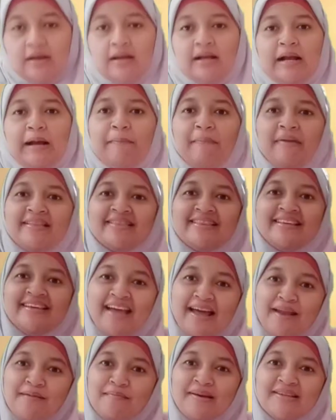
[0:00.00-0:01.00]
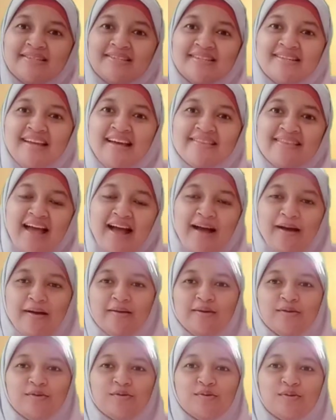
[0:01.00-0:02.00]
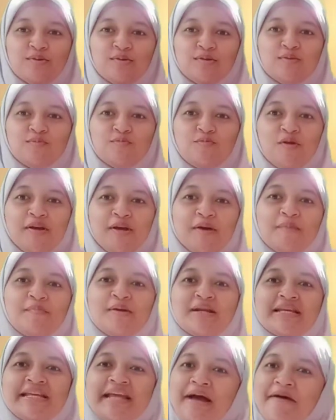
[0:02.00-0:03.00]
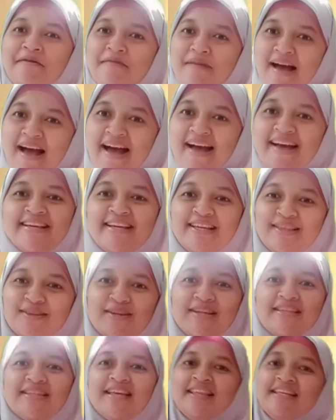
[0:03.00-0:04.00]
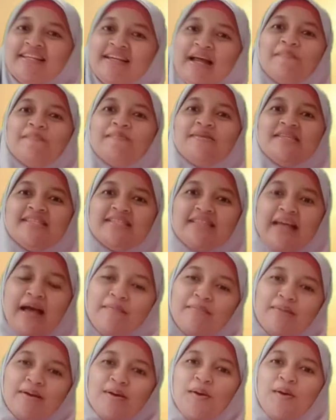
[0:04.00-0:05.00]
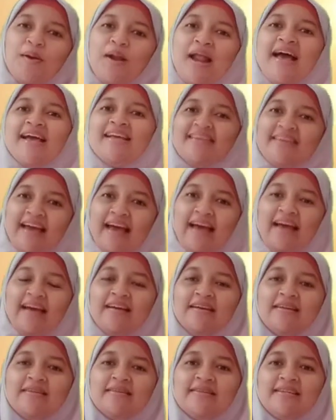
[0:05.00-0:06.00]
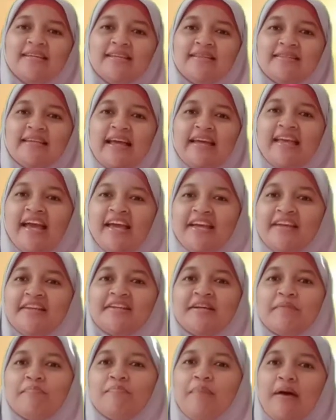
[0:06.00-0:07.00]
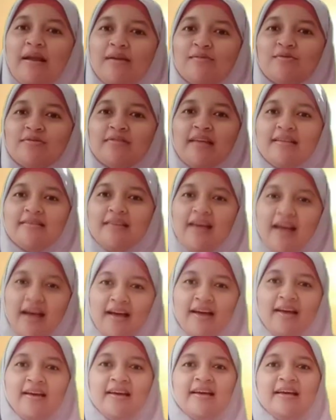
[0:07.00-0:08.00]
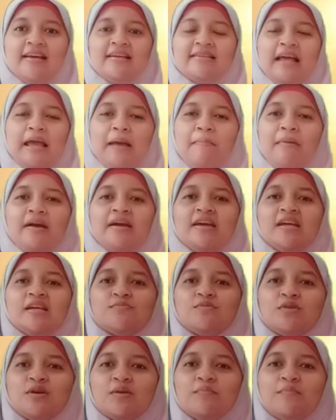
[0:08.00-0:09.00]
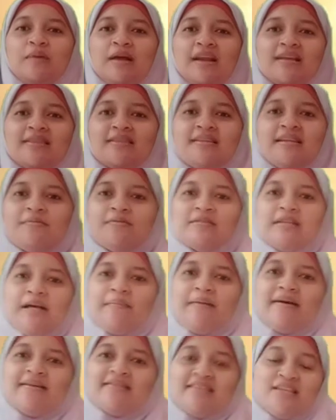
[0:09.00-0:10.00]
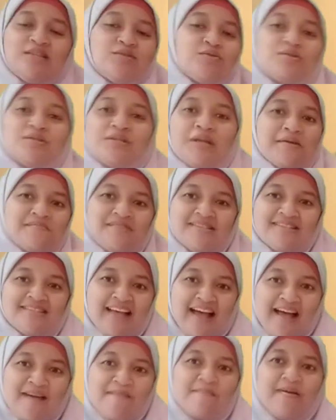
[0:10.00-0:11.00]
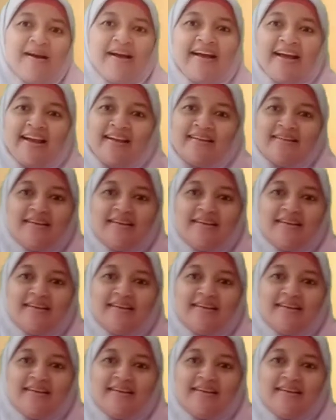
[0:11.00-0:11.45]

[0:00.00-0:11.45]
kematian pasti datang untuk semua yang bernyawa itu kita tidak bisa menolaknya masjid saya ingin kebal ustadzah saya pakai ilmu kebal yang tidak bisa mati itu tidak bisa bahkan